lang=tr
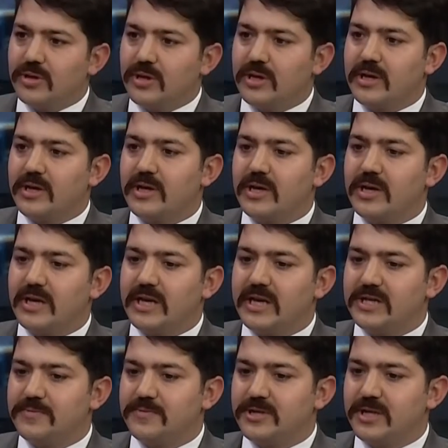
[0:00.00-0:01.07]
e,
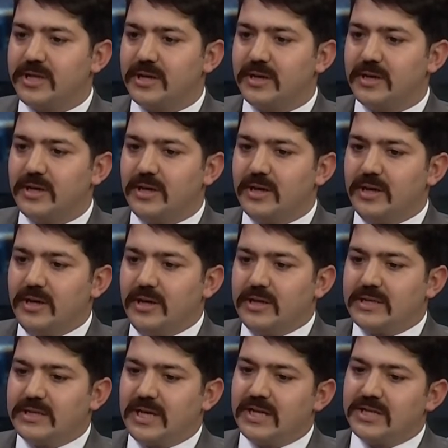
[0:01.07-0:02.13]
geçmişte
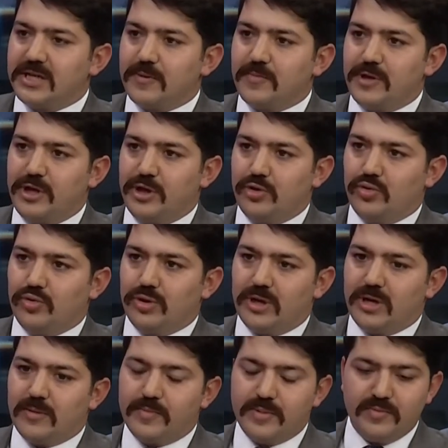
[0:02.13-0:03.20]
Sancak Beyliği olarak